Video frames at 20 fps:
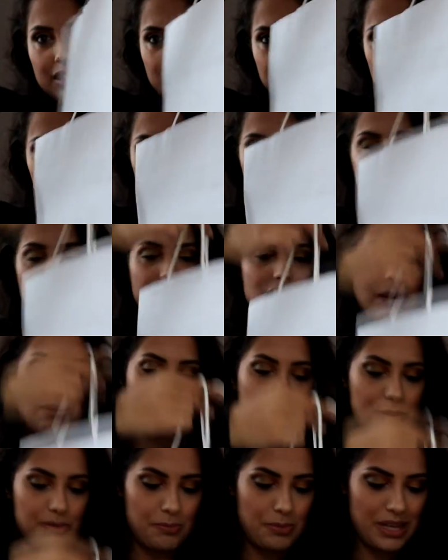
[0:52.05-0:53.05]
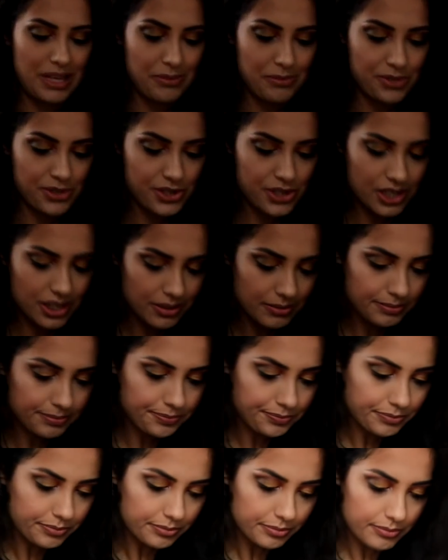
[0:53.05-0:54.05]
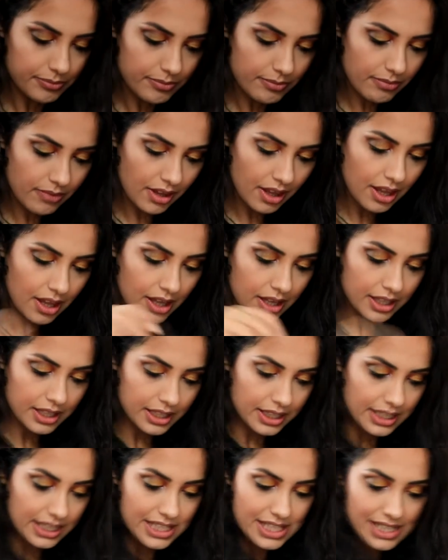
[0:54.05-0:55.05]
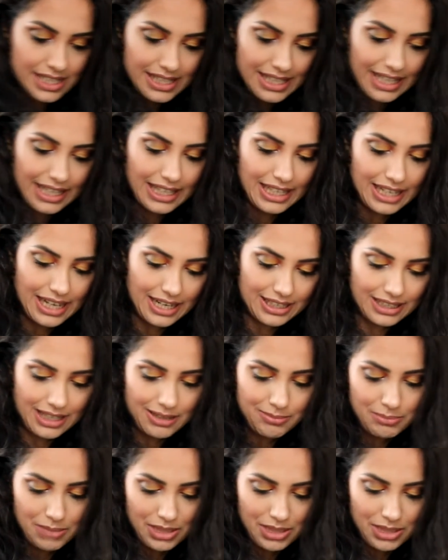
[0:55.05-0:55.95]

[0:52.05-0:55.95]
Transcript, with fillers: alışveriş yapmış benim için. İçindekilerden